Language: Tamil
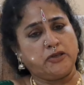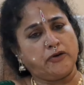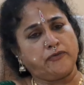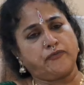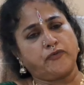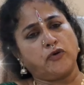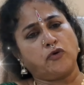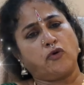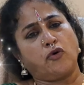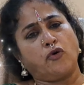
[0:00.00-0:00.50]

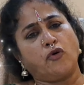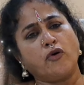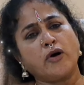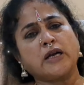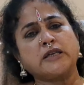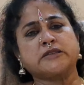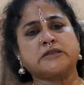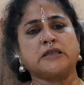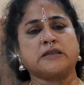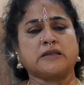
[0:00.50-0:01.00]
எவ்வளோ
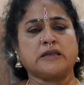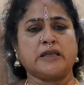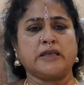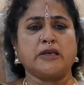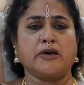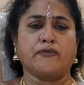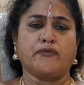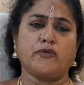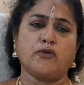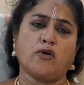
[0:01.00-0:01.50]

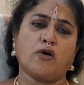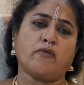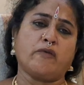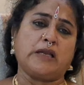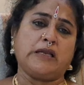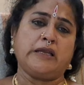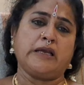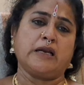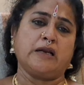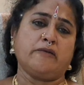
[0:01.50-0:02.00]
கஷ்டத்தில் எவ்வளோ
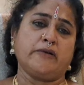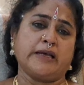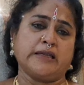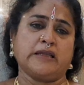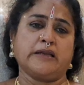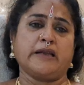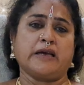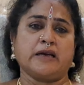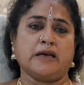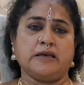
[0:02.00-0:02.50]
வலிகள்
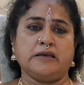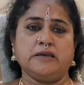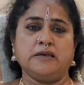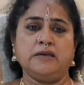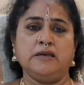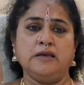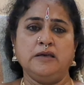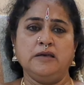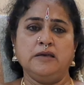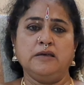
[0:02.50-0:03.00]
வேதனைகள்
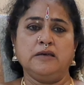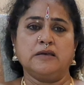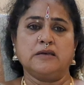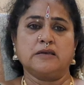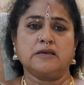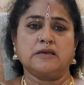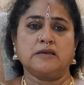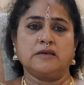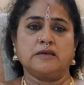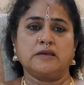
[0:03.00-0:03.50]

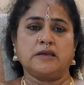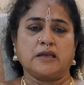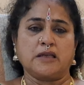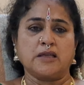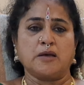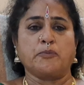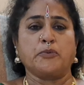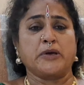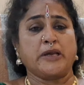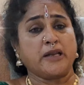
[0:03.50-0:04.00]

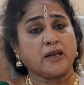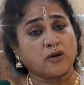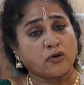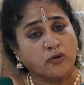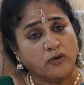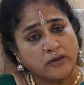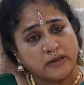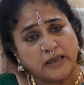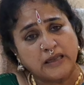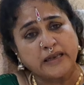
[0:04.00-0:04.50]
இருந்தப்போ எனக்கு
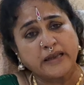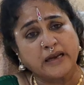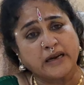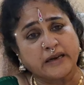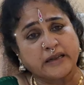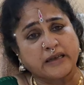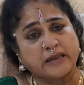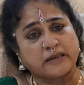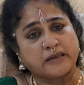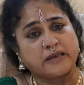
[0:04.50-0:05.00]
குழந்தைகளே
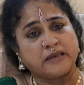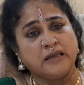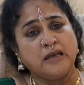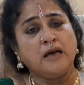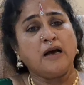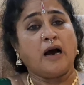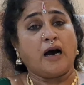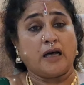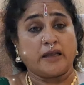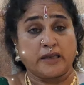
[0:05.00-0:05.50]
கிடையாது
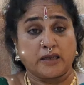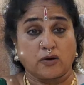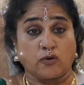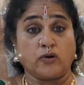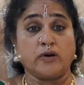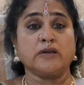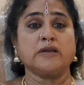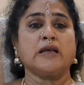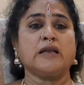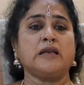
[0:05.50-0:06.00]
எனக்கு
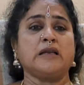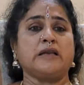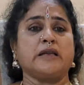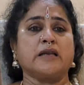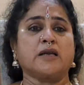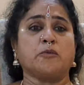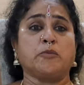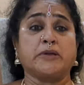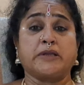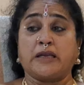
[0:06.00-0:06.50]
குழந்தைகள்
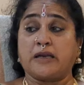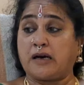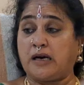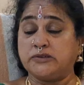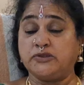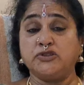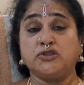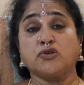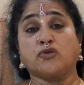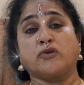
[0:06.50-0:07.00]
இல்லைங்கும் போது
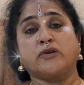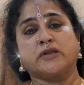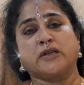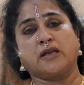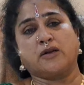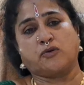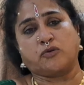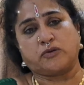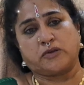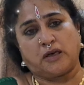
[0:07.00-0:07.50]
எனக்கு அஞ்சு
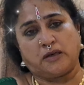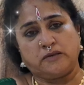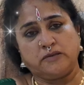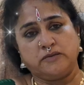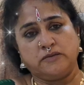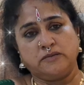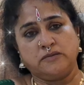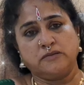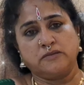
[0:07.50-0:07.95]
குழந்தைகளை கொடுத்தான்